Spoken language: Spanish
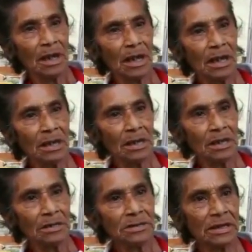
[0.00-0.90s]
¿eh?
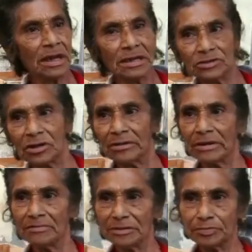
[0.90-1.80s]
de darle
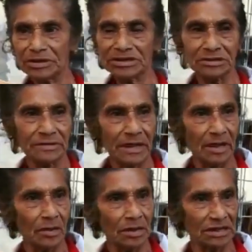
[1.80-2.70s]
todavía mis pinches
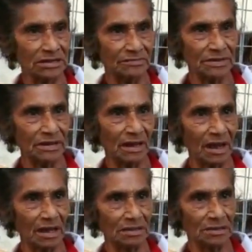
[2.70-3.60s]
berijonas a mis
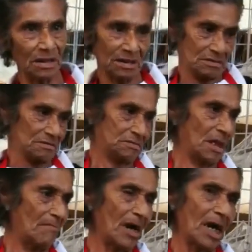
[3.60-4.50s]
hijas
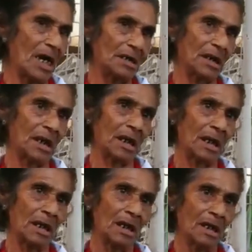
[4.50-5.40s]
la
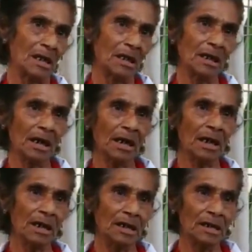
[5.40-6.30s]
madre!
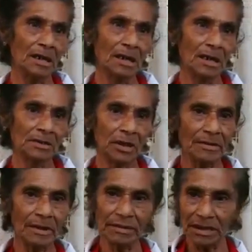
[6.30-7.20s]
¿Eh?
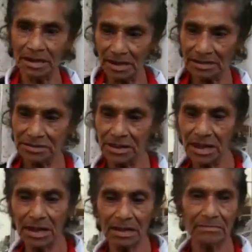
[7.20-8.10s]
Todavía vienen a
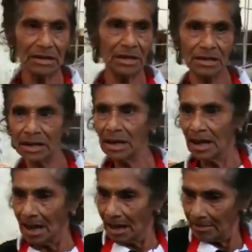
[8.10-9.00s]
chingar la madre aquí.
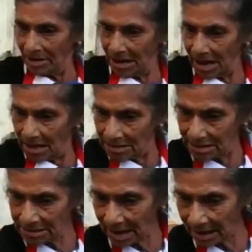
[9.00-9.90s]
Mira,
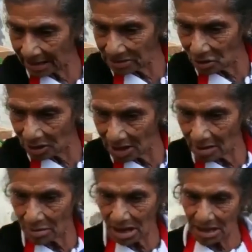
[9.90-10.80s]
se está cayendo el
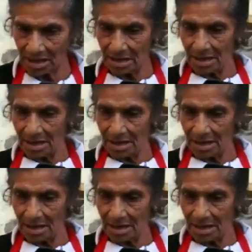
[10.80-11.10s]
agua,